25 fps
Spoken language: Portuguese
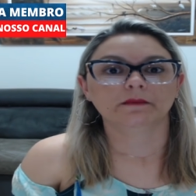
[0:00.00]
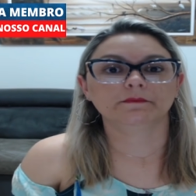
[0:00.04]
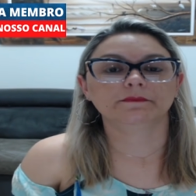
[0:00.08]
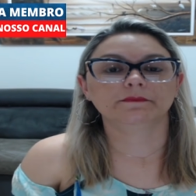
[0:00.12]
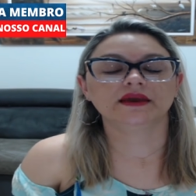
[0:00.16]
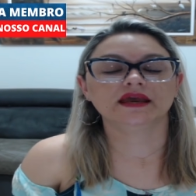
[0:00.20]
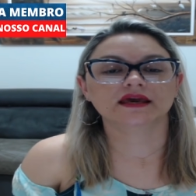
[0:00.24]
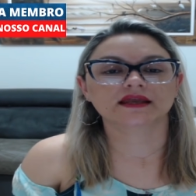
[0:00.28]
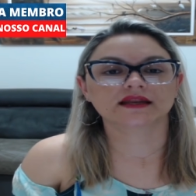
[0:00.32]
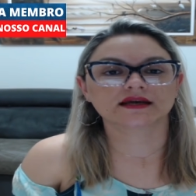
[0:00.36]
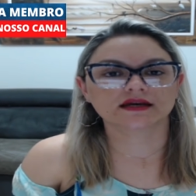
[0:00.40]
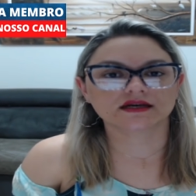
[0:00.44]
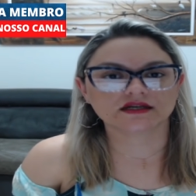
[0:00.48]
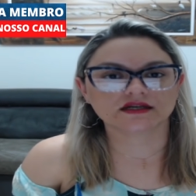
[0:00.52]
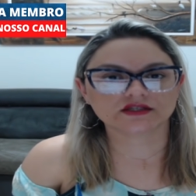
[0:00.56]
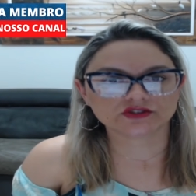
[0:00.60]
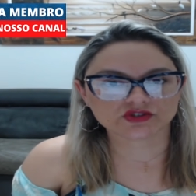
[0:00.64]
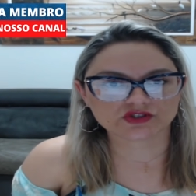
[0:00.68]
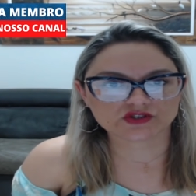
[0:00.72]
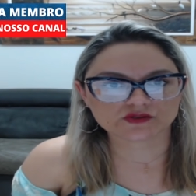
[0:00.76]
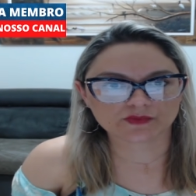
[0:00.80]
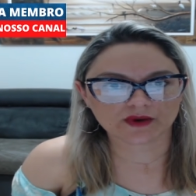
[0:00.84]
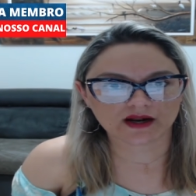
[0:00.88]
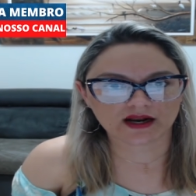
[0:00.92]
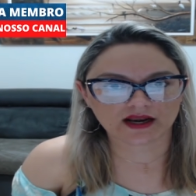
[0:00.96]
perante
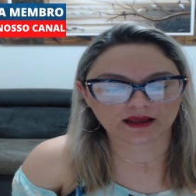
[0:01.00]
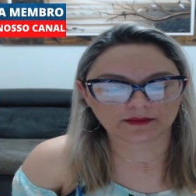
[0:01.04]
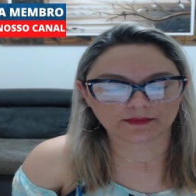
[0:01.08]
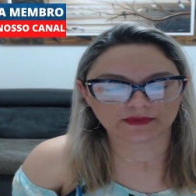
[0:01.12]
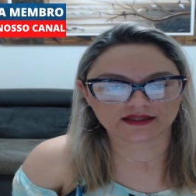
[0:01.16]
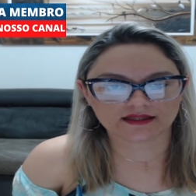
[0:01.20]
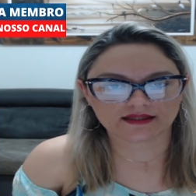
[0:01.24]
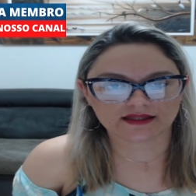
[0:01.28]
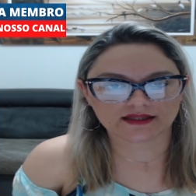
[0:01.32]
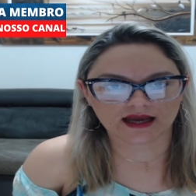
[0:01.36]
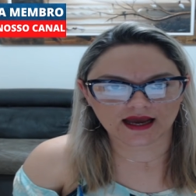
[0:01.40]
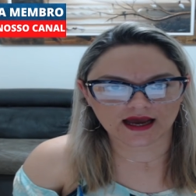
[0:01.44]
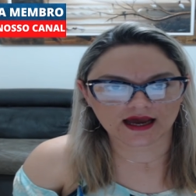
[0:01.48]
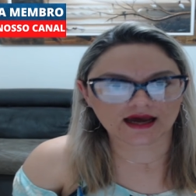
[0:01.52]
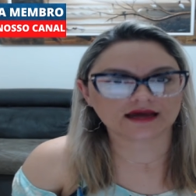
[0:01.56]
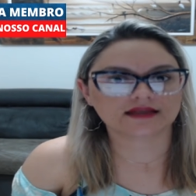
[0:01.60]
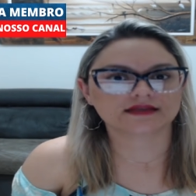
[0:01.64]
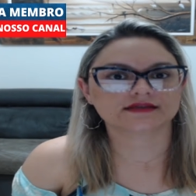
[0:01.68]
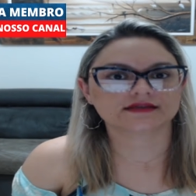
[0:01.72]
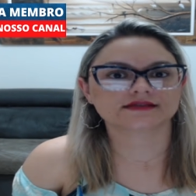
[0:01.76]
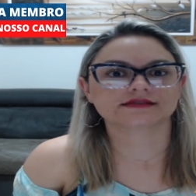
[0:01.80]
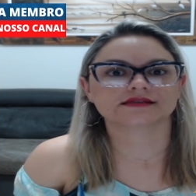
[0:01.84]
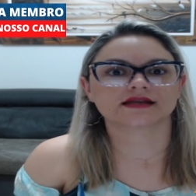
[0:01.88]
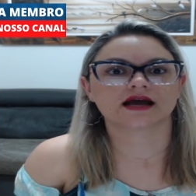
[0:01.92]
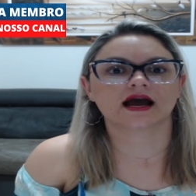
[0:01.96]
os
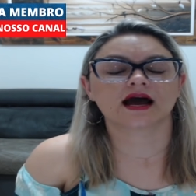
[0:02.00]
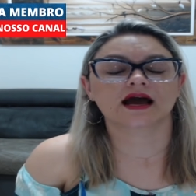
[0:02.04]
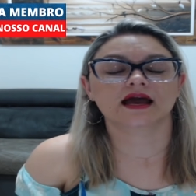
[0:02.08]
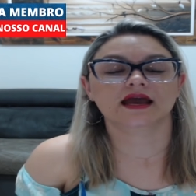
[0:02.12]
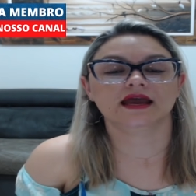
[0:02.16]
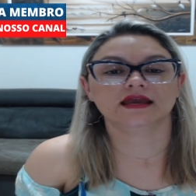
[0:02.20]
parlamentares, tá?